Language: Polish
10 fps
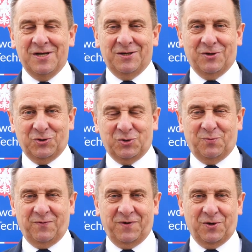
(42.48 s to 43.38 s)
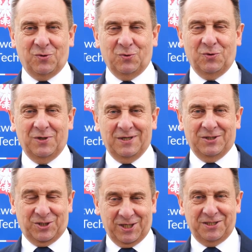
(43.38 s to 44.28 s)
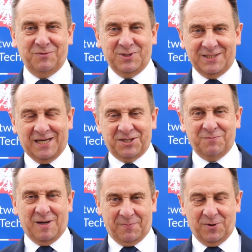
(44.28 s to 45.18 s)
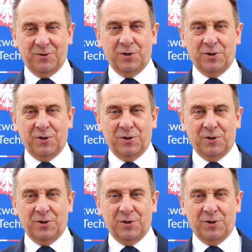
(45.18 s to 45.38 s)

do osób w wieku średnim i starszym apeluję.